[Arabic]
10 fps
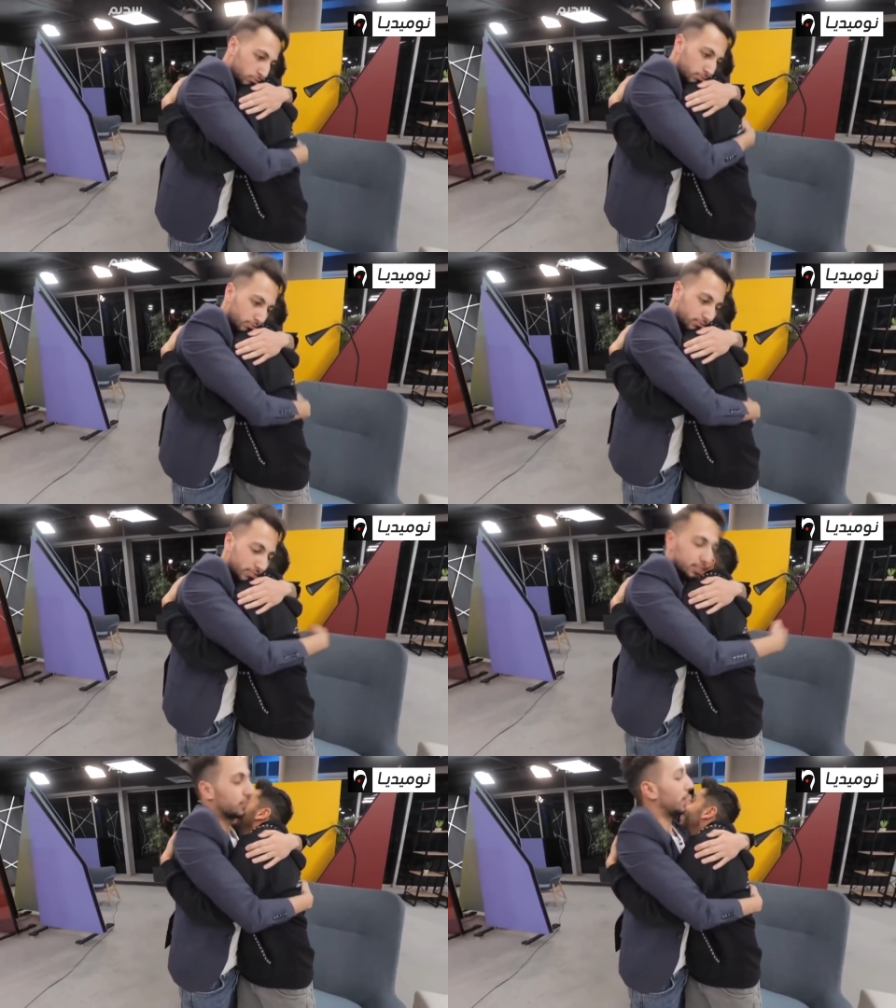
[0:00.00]
أي
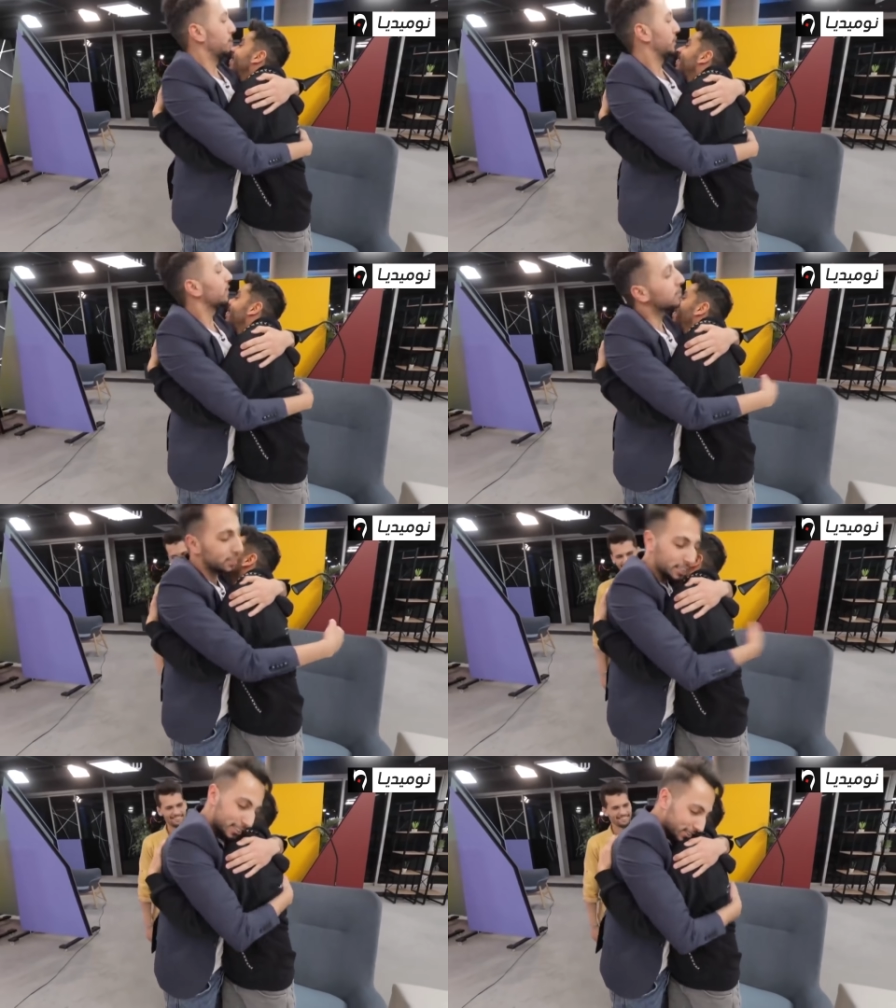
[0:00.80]
يوم السبت
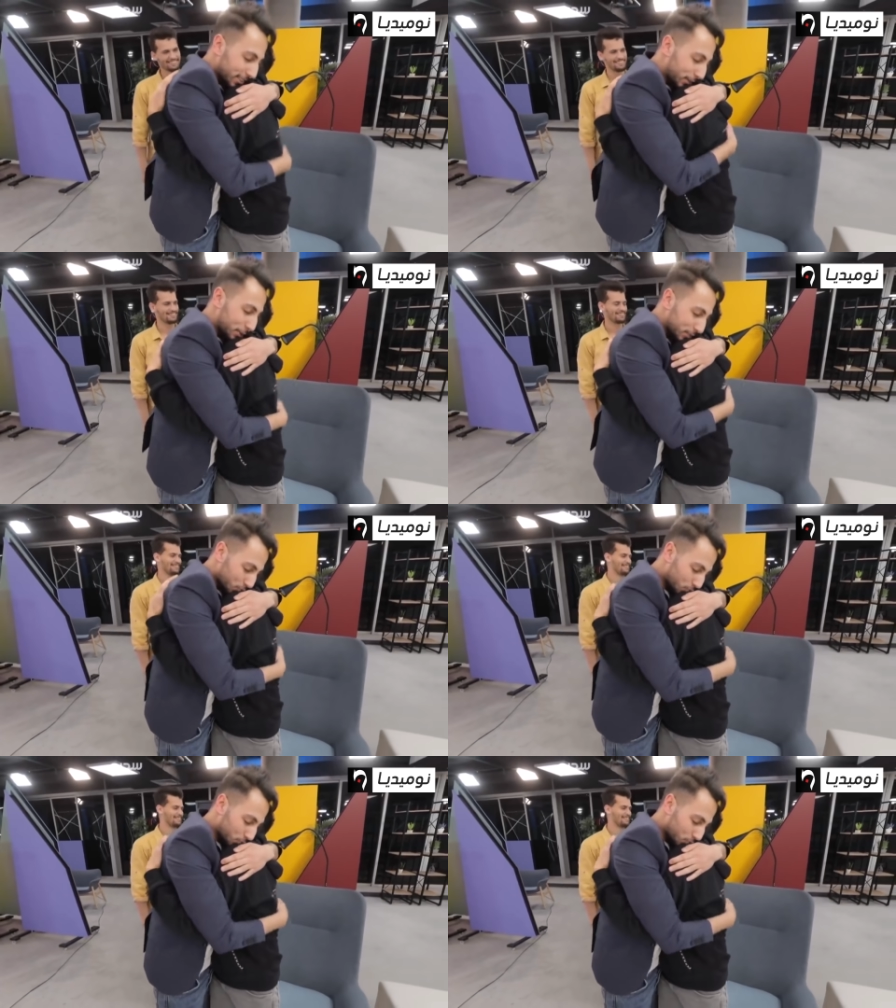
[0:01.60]
الحادي